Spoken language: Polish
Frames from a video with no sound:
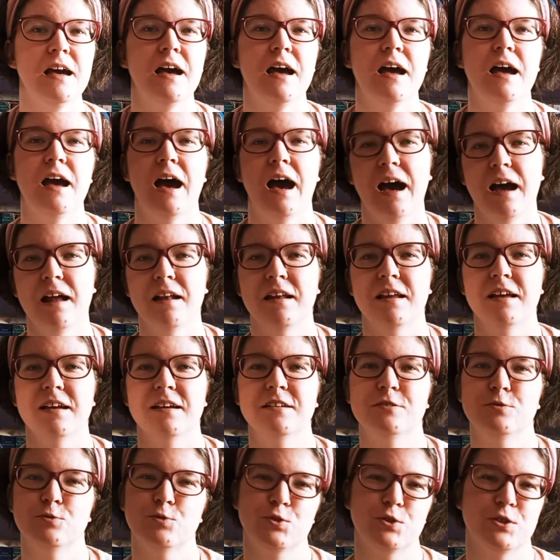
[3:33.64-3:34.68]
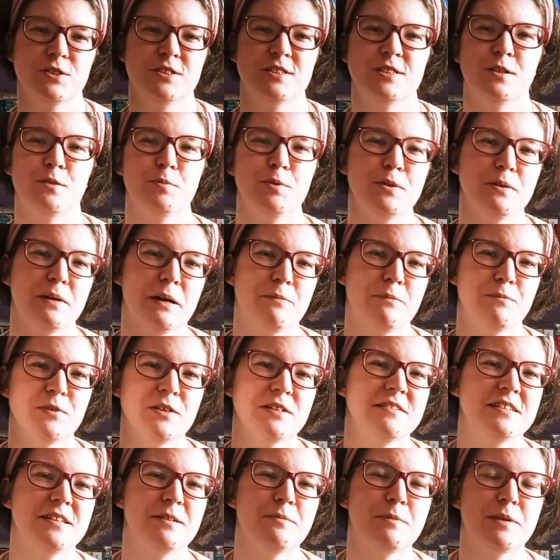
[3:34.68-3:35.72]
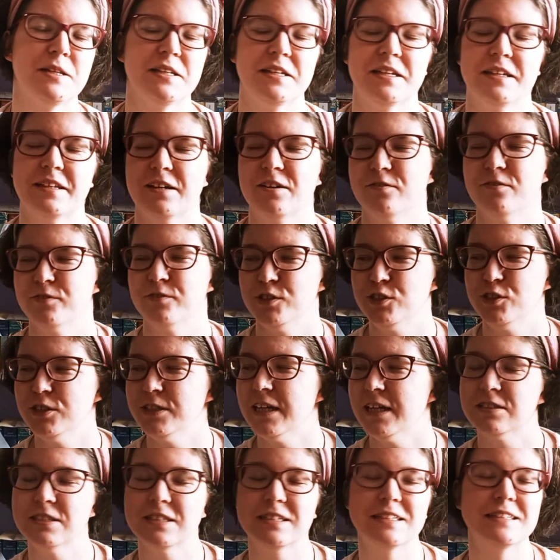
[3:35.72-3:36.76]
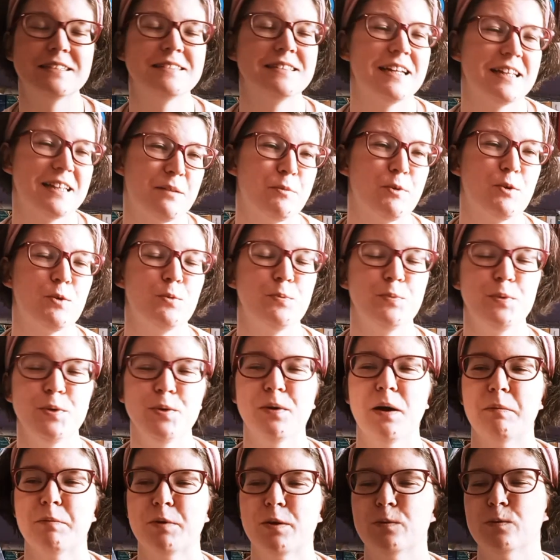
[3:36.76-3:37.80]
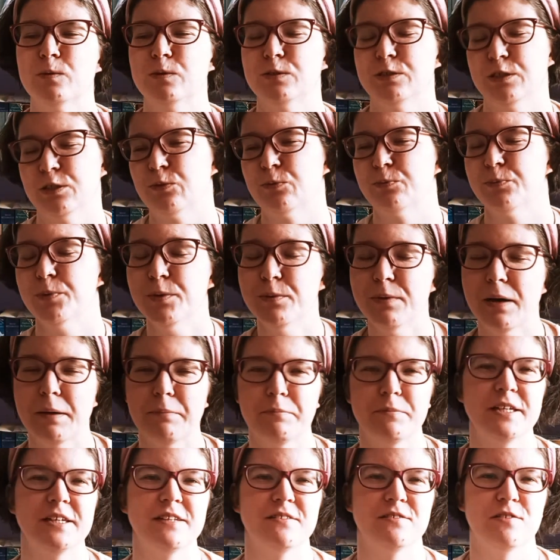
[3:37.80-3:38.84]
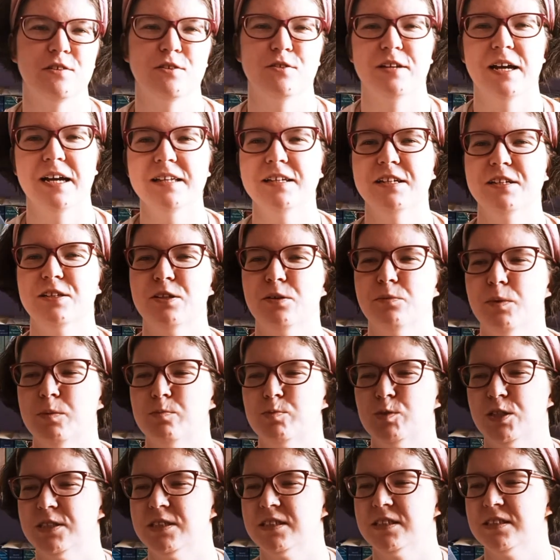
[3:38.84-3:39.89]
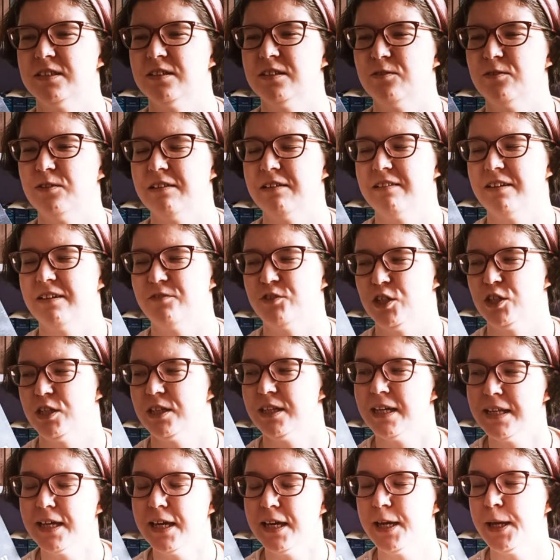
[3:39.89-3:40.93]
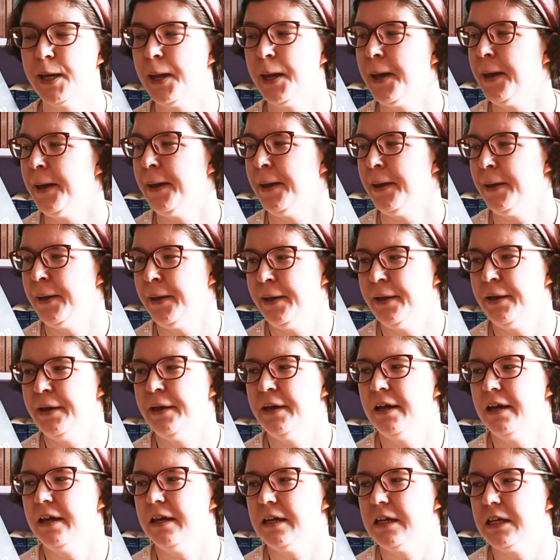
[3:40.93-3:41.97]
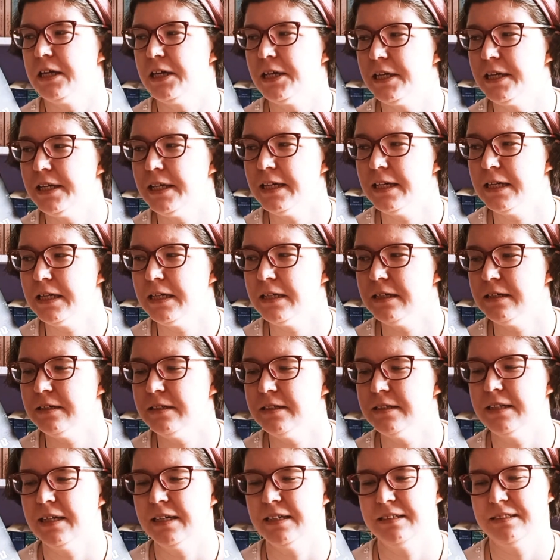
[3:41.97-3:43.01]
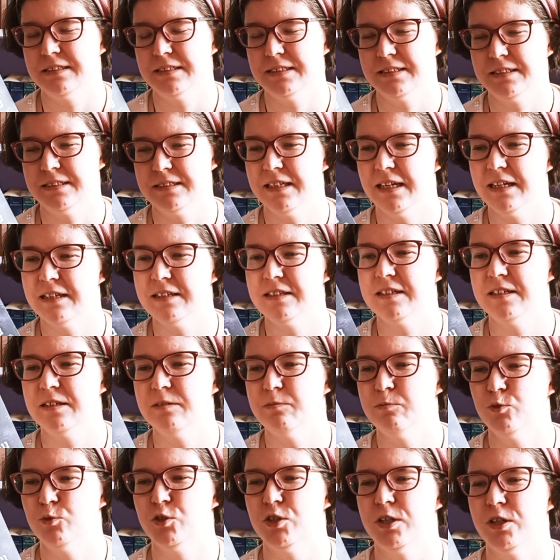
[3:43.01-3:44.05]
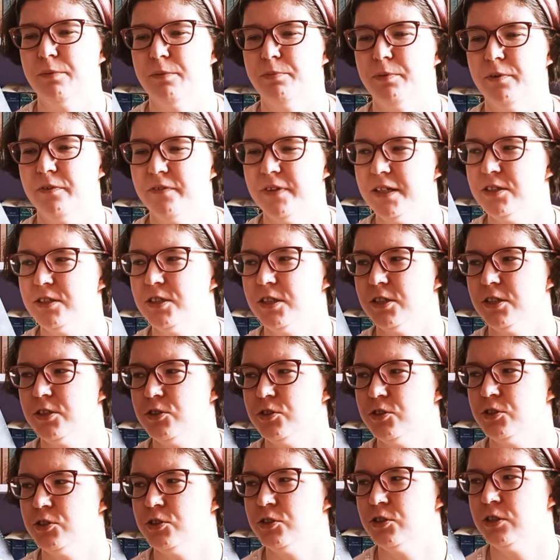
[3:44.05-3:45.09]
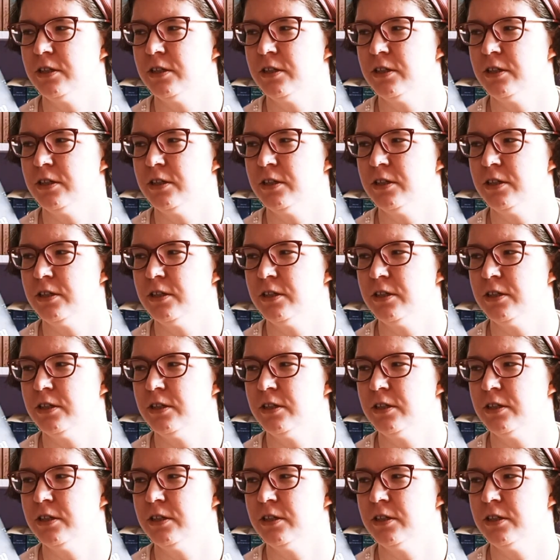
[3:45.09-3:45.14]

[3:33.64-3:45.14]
ale już to zrobiłam, więc nie będę tego wycinać. Zatem kupiłam ją gdzie kupiłam, nieco taniej, no bo przez stronę zawsze taniej. I niestety muszę powiedzieć,